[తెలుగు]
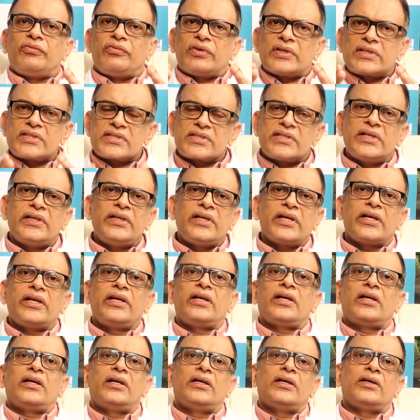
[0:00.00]
ఫస్ట్ సెంటర్
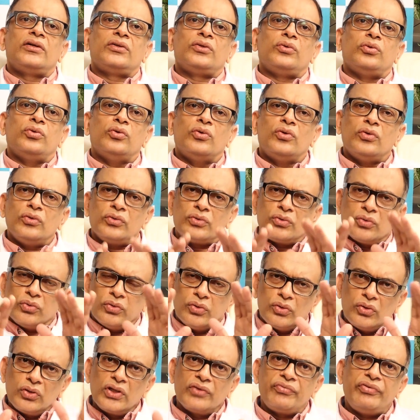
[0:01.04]
ఇన్
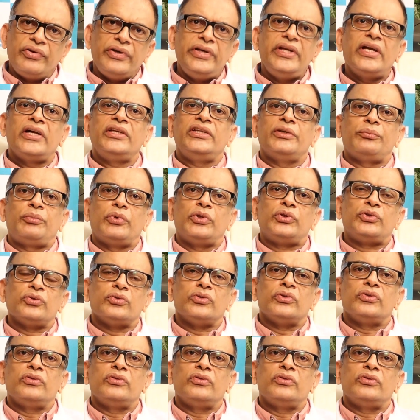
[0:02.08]
హోల్ ఆఫ్ ఇండియా అని చెప్పొచ్చు